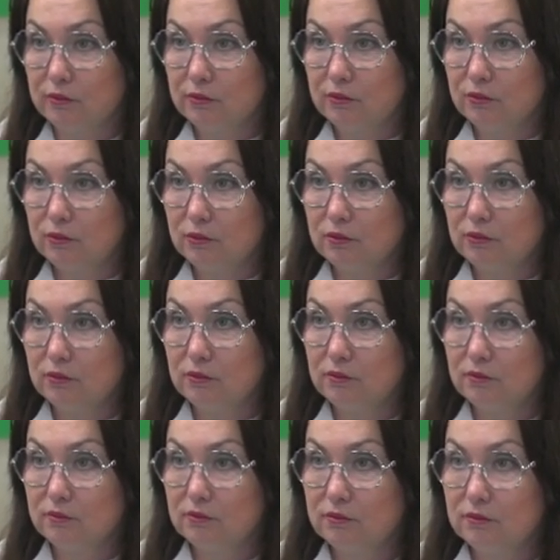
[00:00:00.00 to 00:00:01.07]
А у нас даже
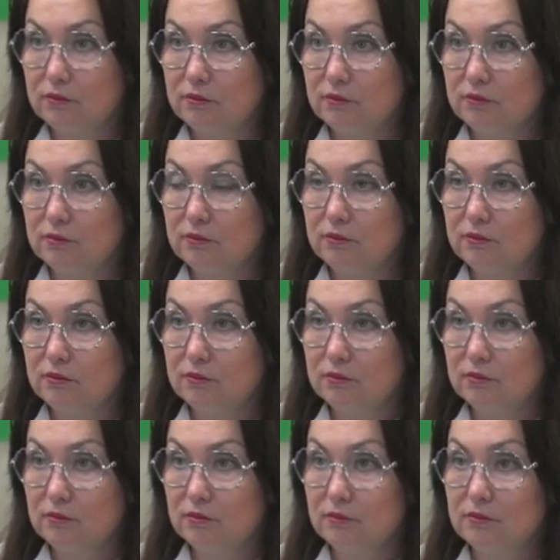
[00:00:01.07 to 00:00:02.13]
многие кладут в
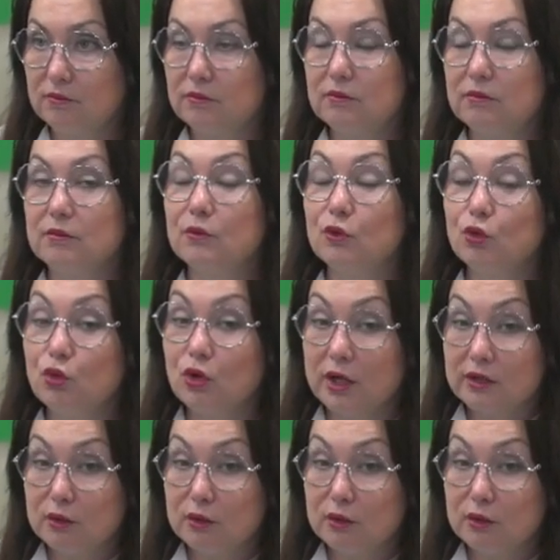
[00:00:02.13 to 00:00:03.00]
кроватку. Ну, это